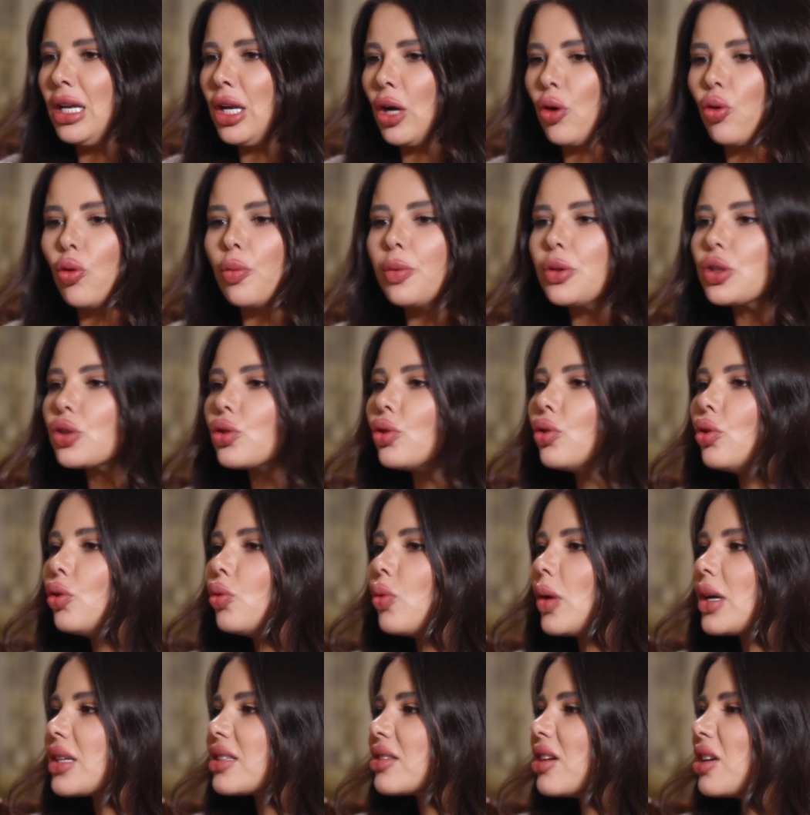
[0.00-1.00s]
لكو بيشتروا
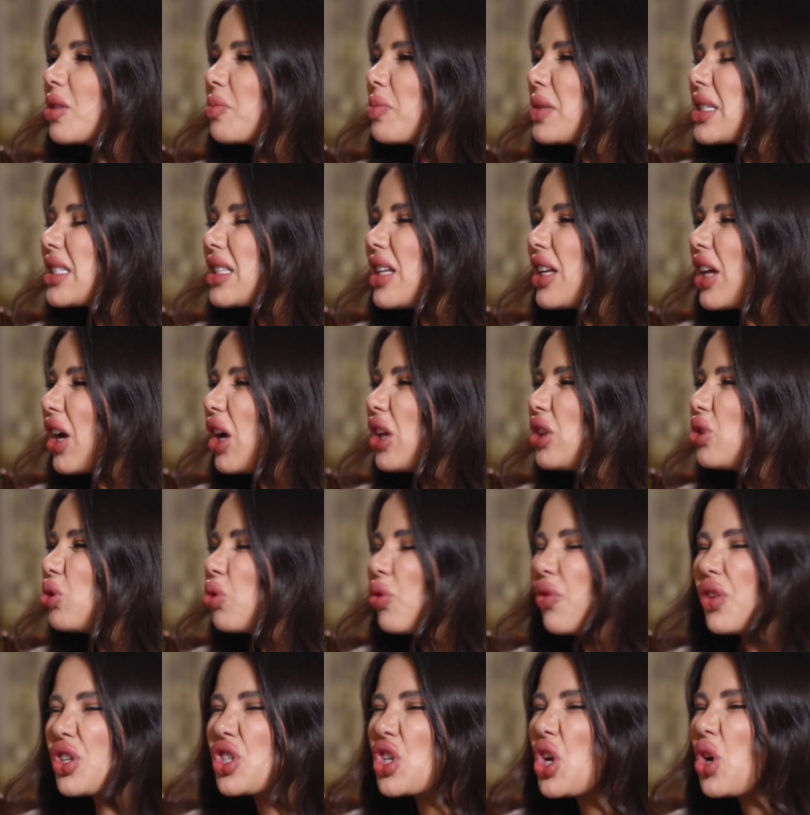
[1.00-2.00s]
الواسطات بس
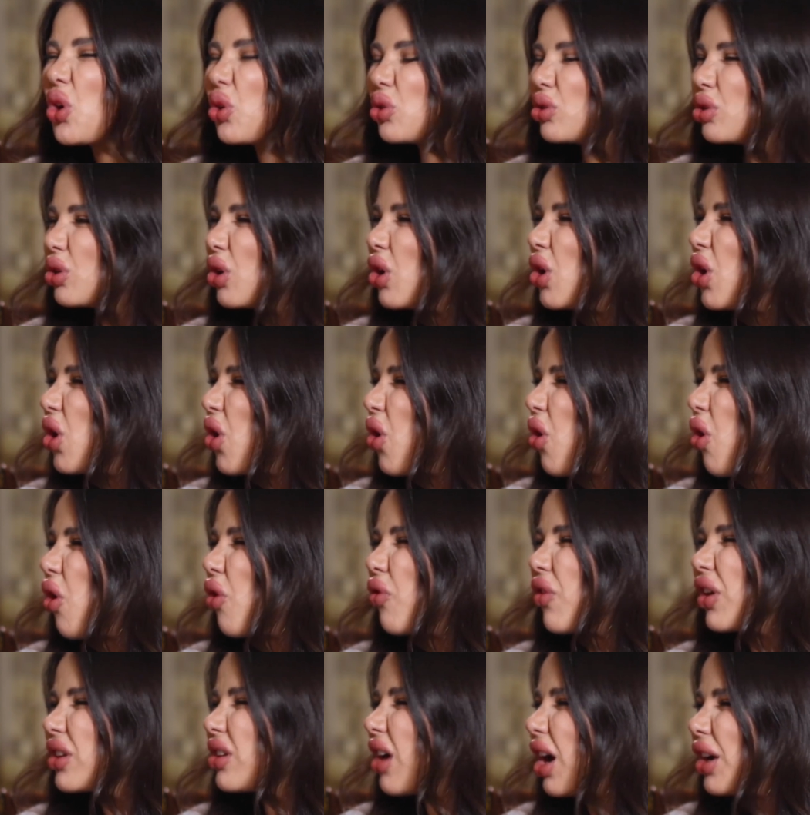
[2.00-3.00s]
ليغطوا فشلهم
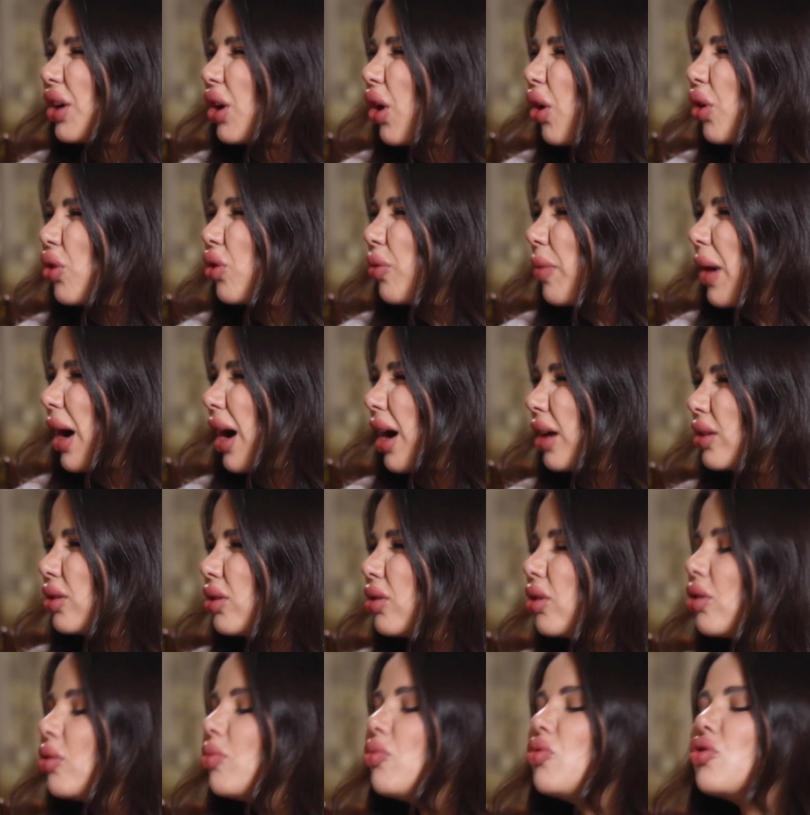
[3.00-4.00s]
وفضايحهم
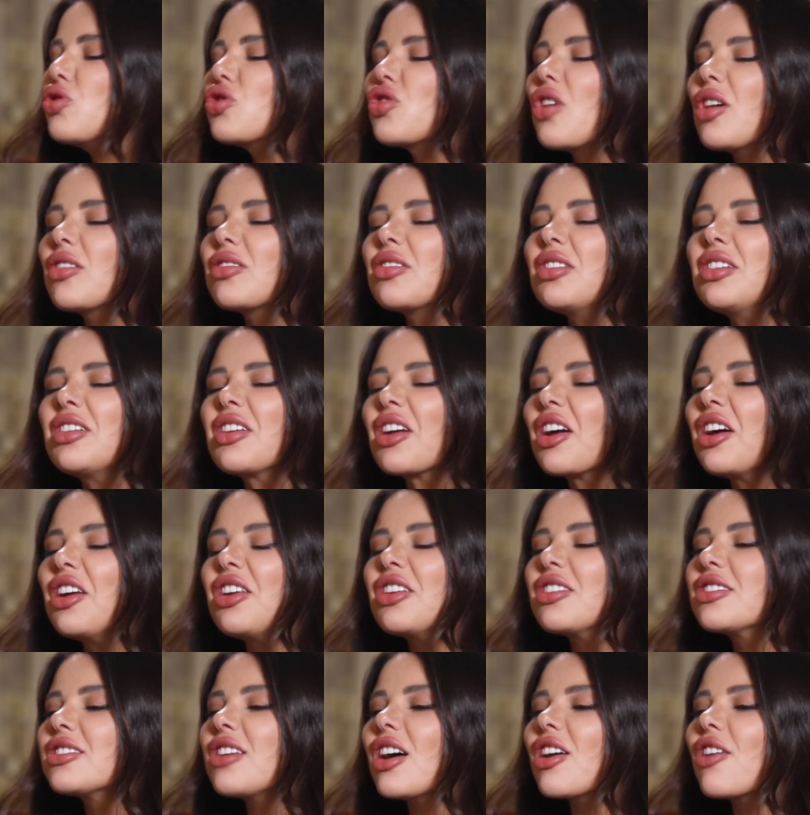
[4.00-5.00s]
وبهادلهم مو شاطرين غير
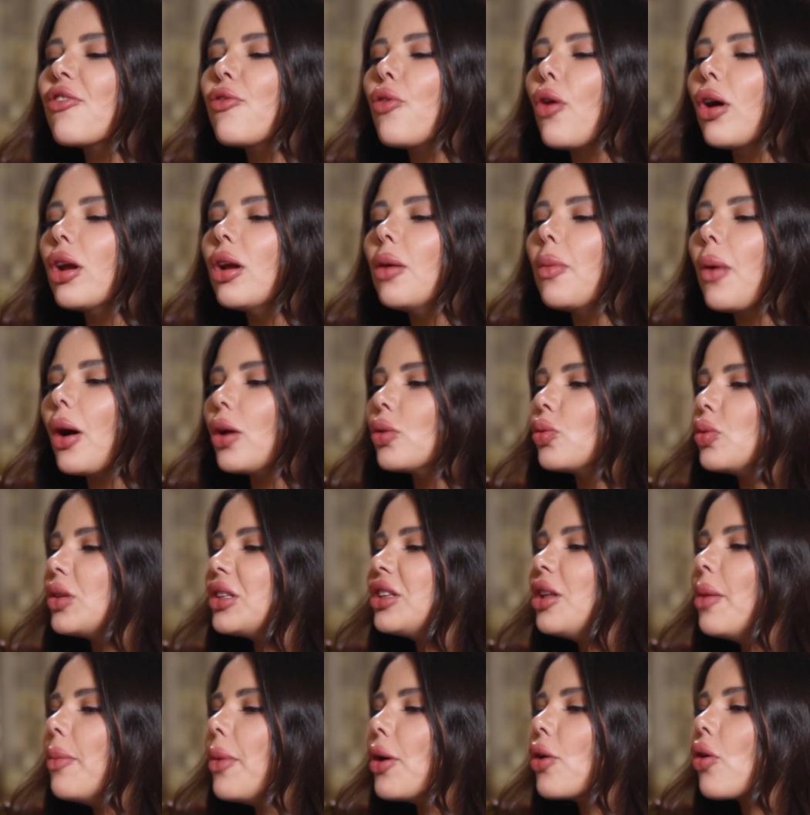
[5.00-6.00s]
يتزارفوا على بعض
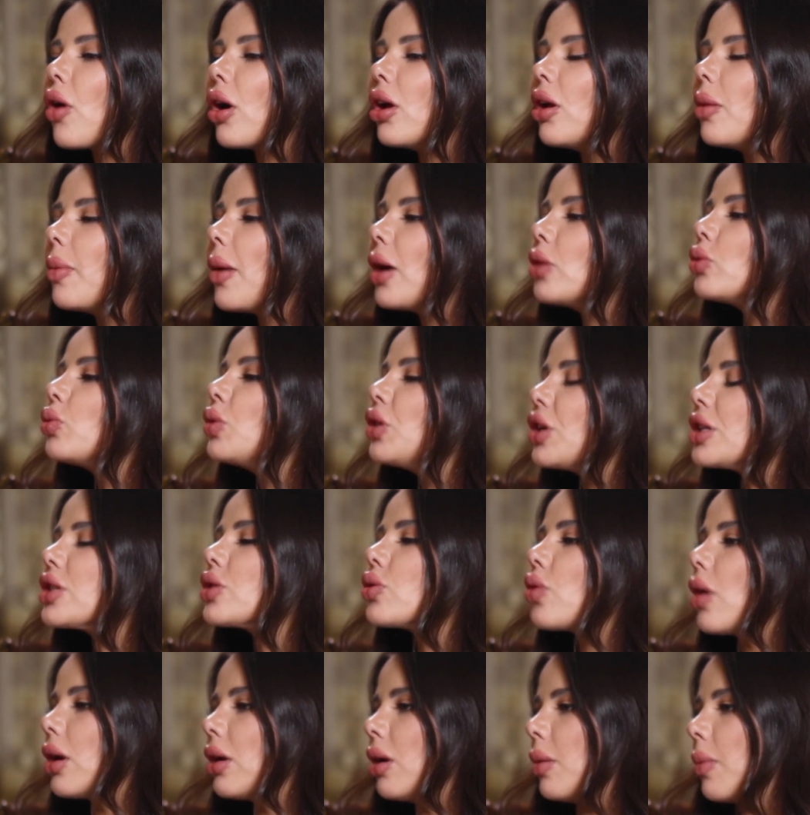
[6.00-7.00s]
ويتنمروا على بعض
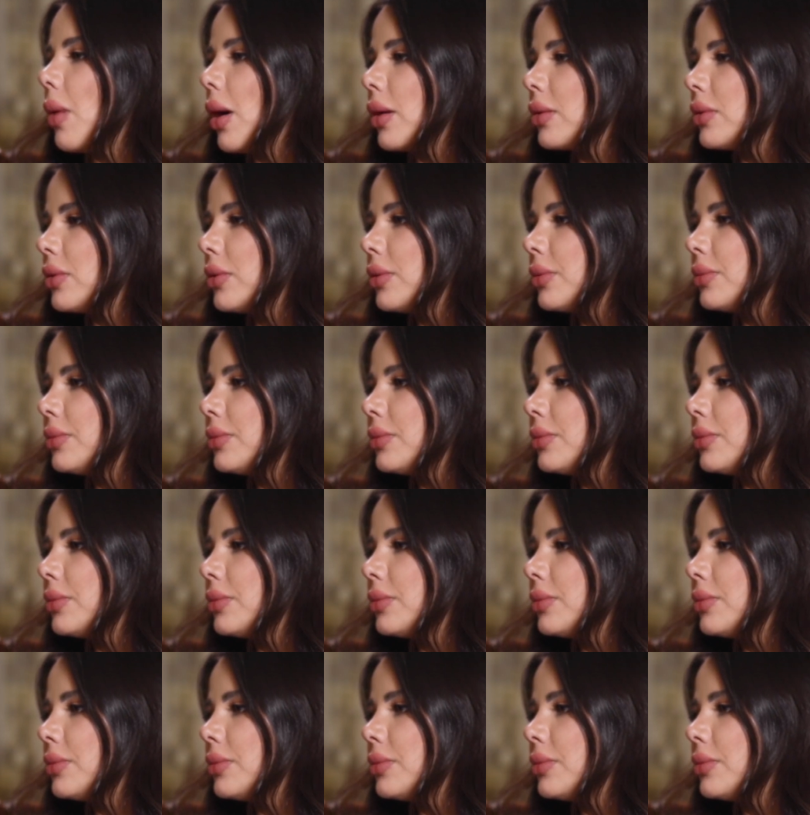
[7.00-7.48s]
وينظروا على بعض